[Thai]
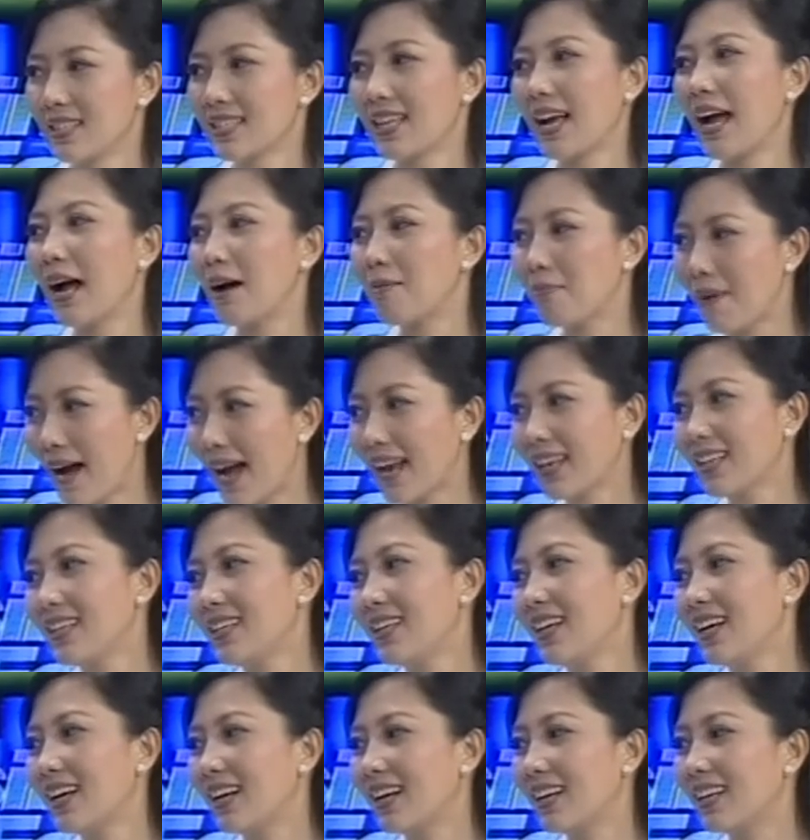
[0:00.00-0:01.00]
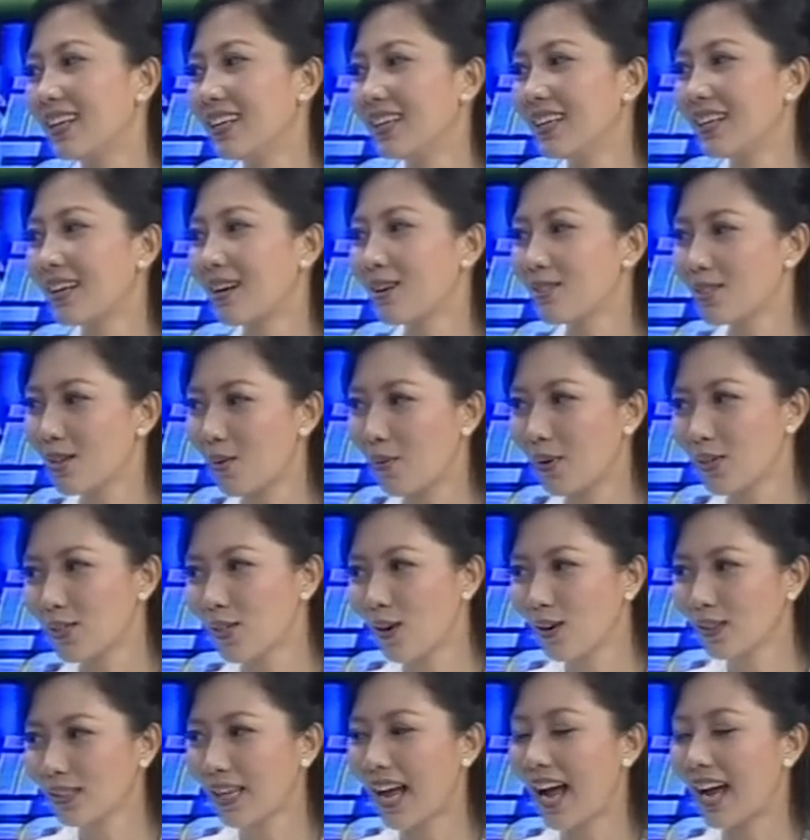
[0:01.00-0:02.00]
สหพัฒน์เนี่ย เข้าใจว่า
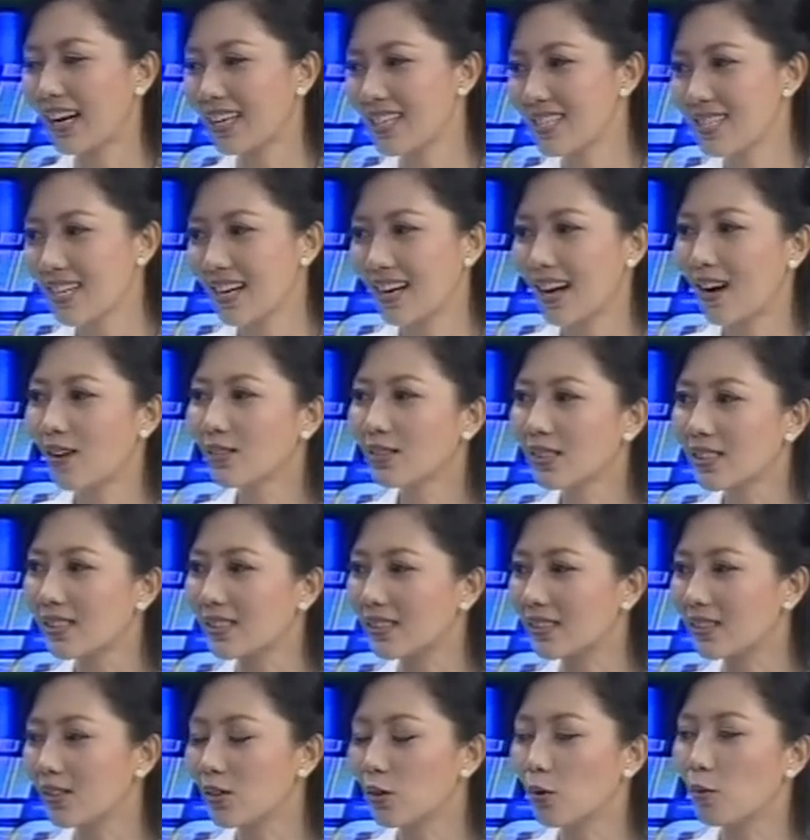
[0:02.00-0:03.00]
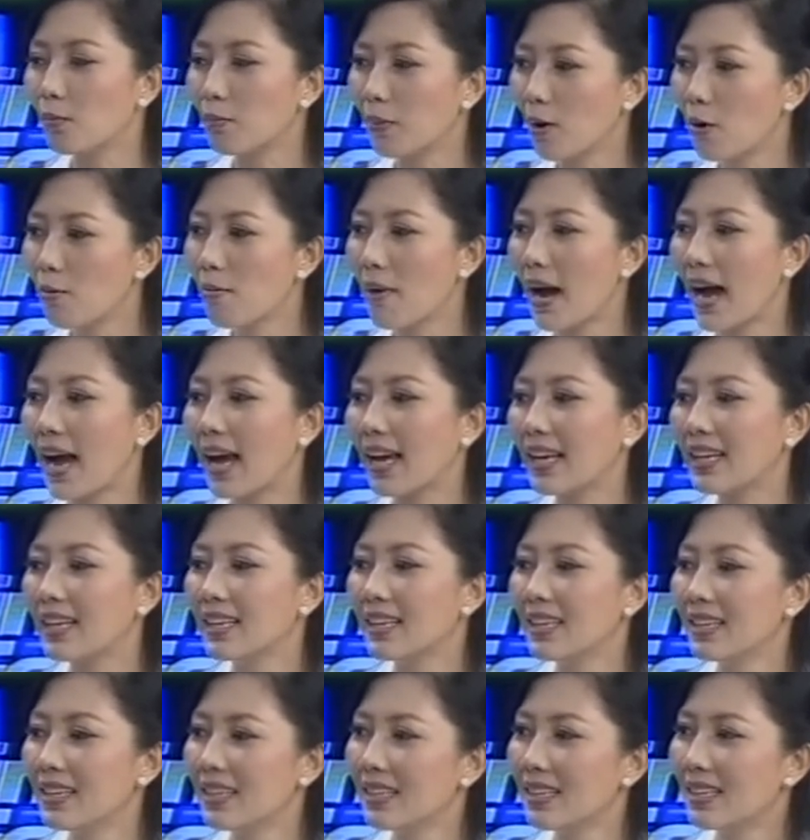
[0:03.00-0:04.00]
ช่องทางที่จะเข้าถึงกลุ่มเป้าหมาย
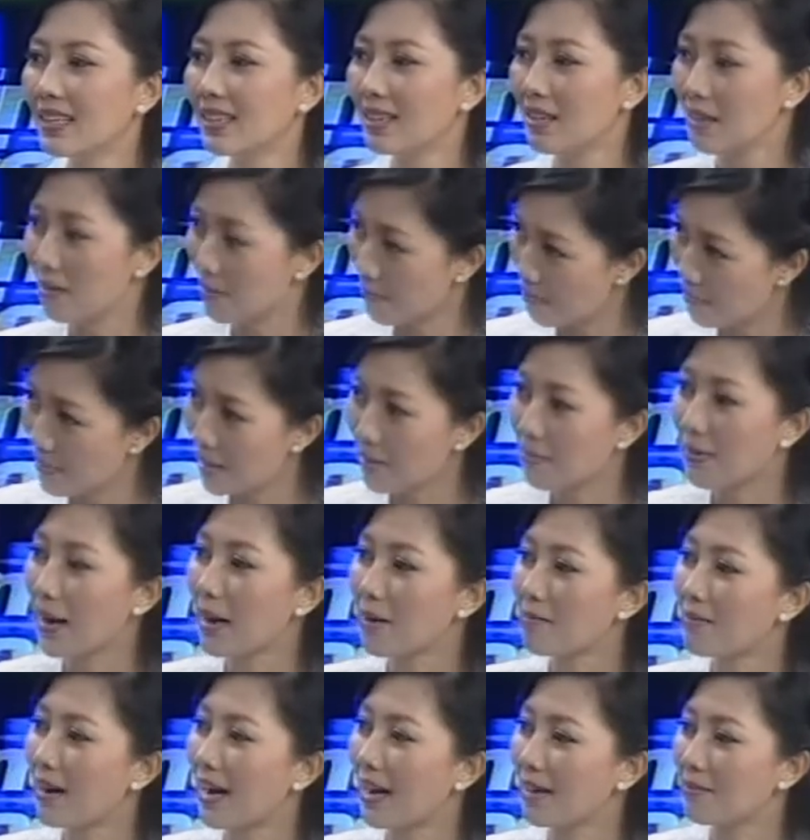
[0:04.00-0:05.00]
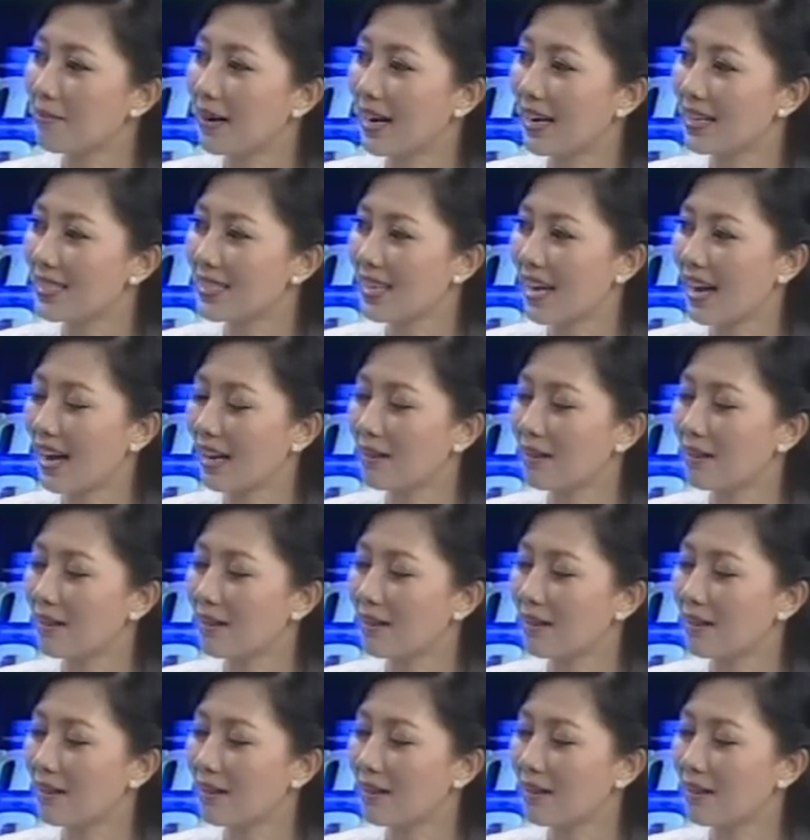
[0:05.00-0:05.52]
มีมากมายมหาศาล